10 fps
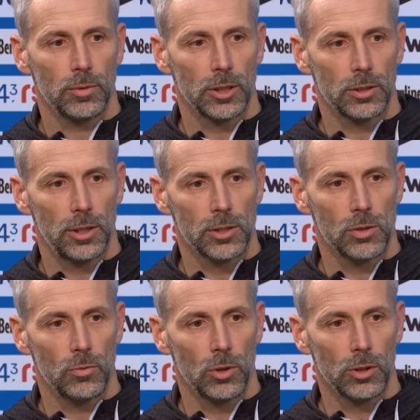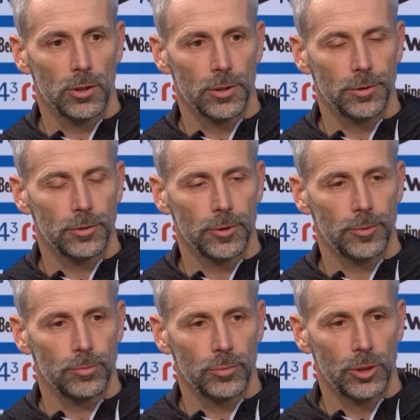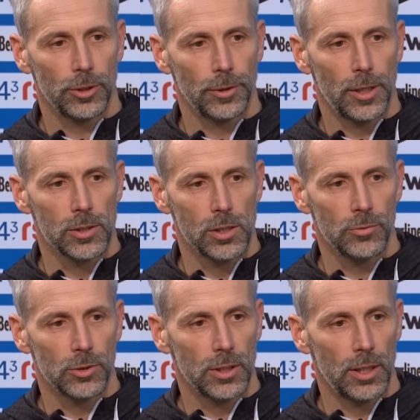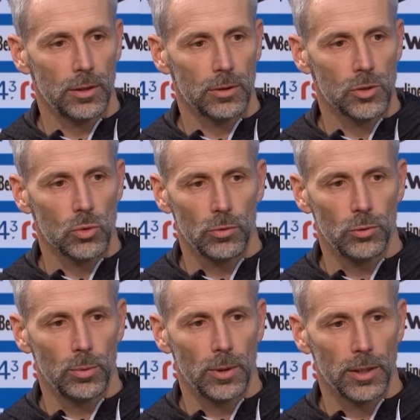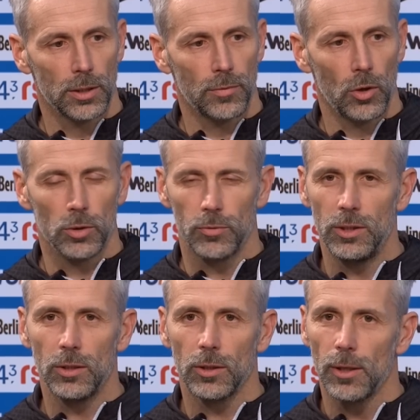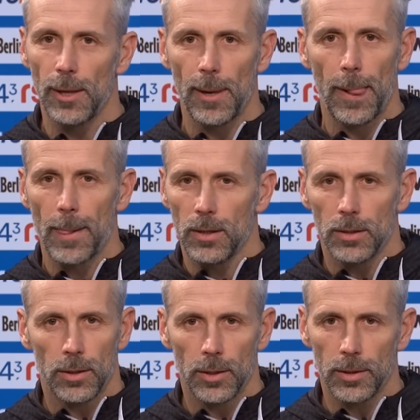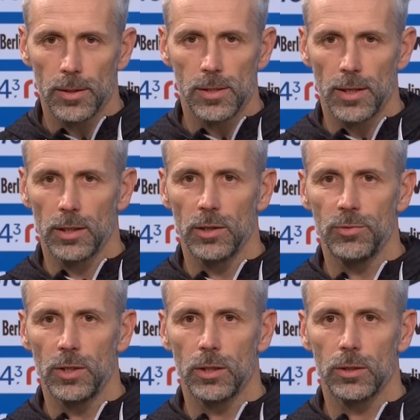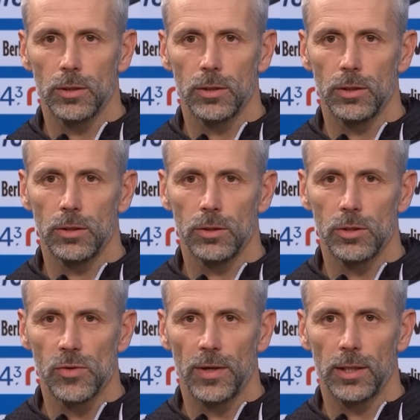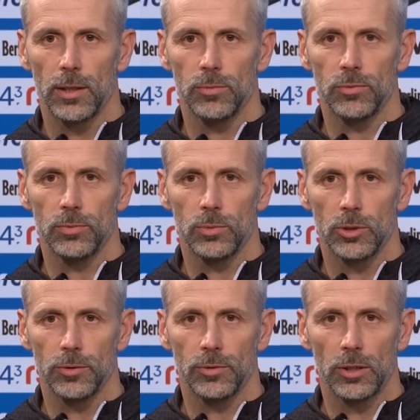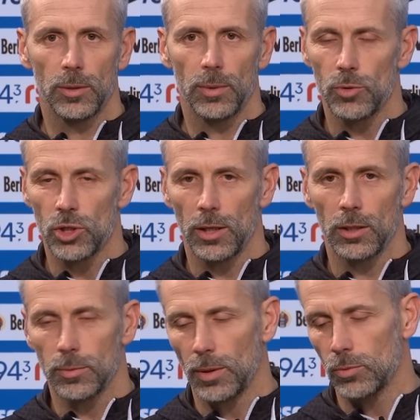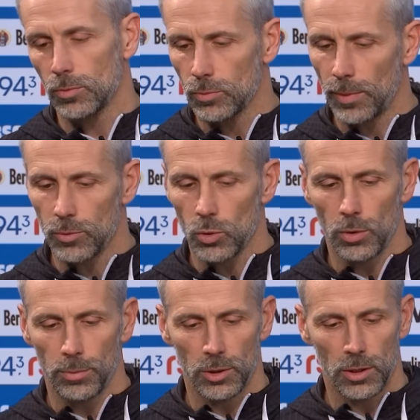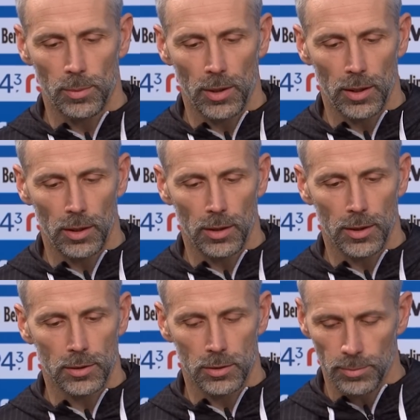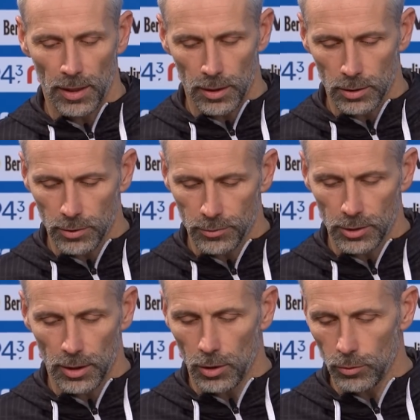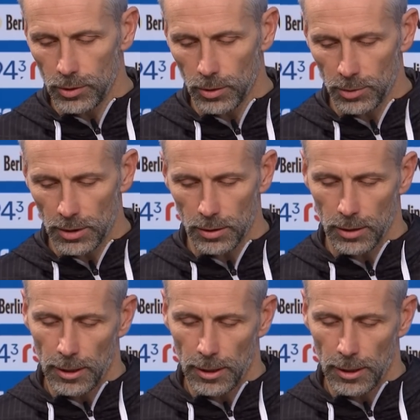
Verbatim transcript: hat letzte Woche ähm, äh, als Innenverteidiger das Tor vorbereitet, war heute wieder äh, sehr griffig äh, in, in Zweikämpfen, äh, war beim Standard, beim, beim Tor mit dabei, hat ein paar Angriffe dann auch wieder mit